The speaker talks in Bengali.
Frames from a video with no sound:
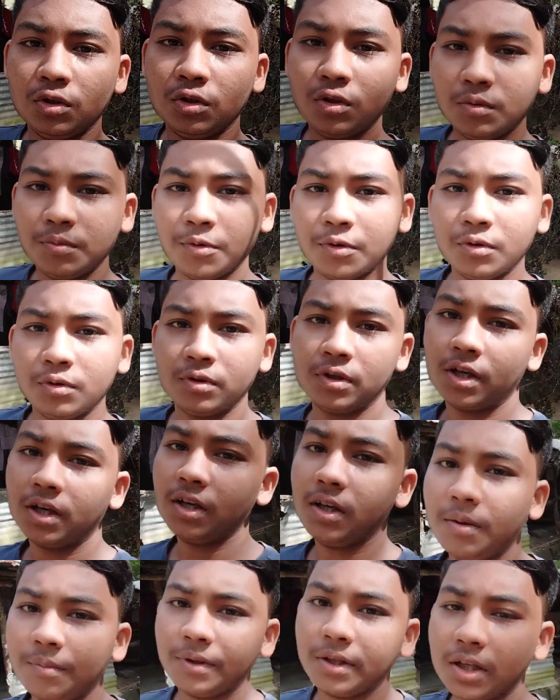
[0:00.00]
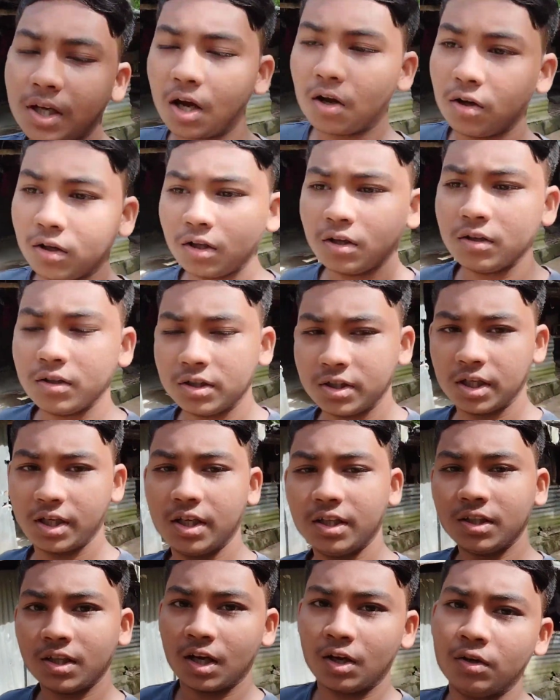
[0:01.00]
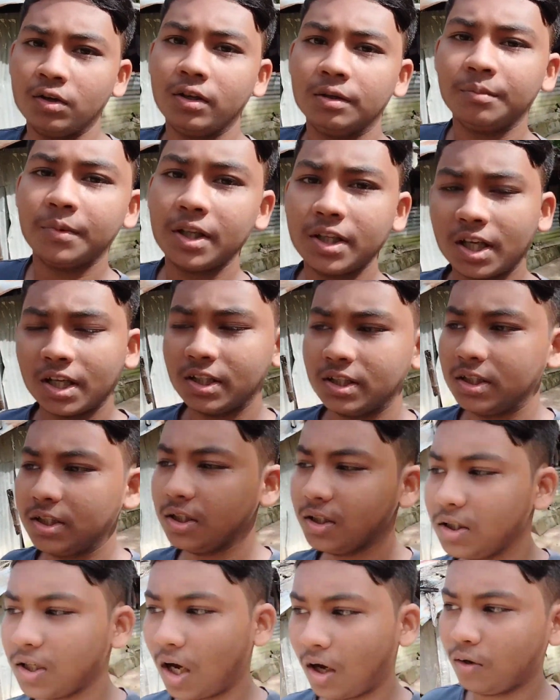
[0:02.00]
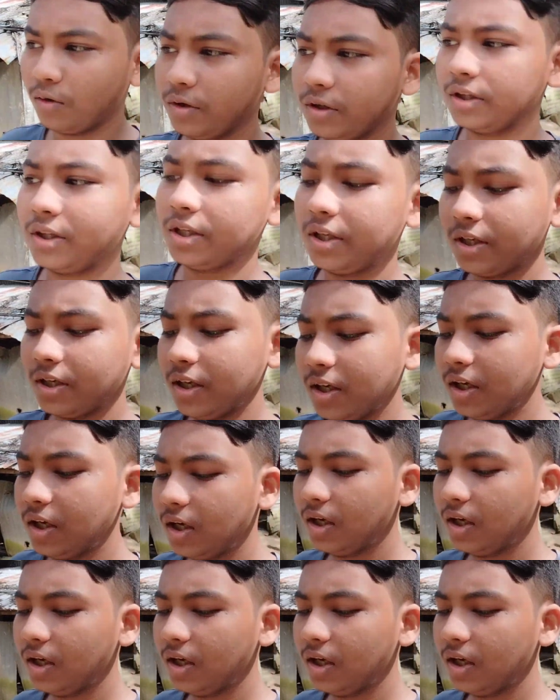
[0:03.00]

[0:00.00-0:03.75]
তো বন্ধুরা আমার খাওয়া দাওয়া শেষ এখন আমরা যাচ্ছি সাগরের দিকে